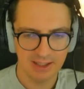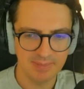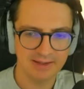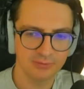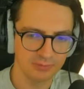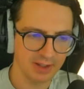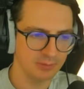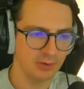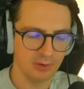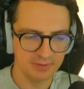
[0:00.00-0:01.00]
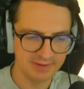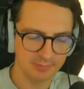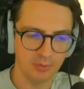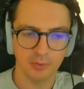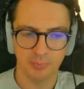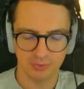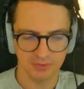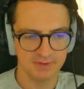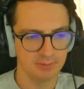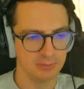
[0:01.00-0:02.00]
les mecs qui sont vraiment en e-sport
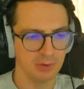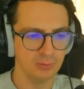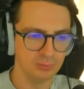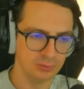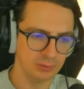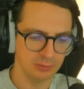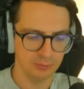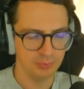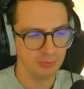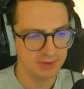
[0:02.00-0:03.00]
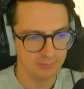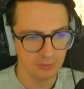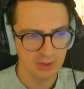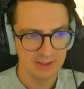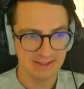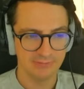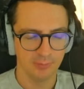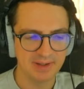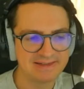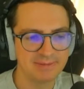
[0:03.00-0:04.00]
potentiellement ou euh, au plus haut niveau, ils
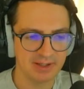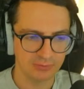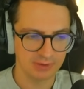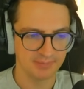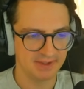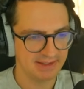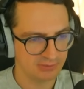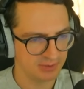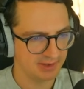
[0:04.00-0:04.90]
vont passer par les des trucs comme ça qui sont